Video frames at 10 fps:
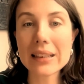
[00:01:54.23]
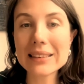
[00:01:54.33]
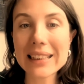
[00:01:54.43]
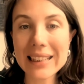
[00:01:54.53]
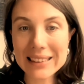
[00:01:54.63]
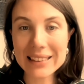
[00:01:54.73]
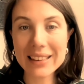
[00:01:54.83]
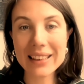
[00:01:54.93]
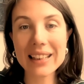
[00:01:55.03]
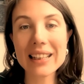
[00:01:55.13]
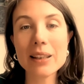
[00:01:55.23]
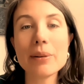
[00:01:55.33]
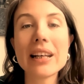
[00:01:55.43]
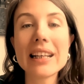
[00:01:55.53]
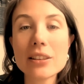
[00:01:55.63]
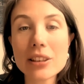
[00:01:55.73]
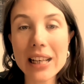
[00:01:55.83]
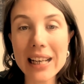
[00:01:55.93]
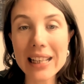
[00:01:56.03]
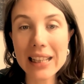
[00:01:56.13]
Si quieres recibir estos
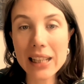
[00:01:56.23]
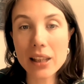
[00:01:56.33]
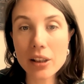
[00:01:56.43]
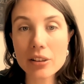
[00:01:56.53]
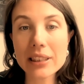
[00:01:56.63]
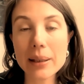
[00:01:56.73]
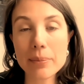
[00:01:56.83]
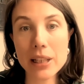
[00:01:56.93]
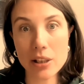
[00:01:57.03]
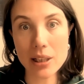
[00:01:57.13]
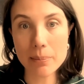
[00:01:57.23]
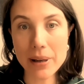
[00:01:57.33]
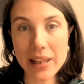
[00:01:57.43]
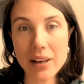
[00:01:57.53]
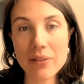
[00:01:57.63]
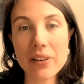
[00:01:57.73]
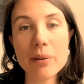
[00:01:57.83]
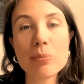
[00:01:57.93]
ejercicios en vídeo y en PDF,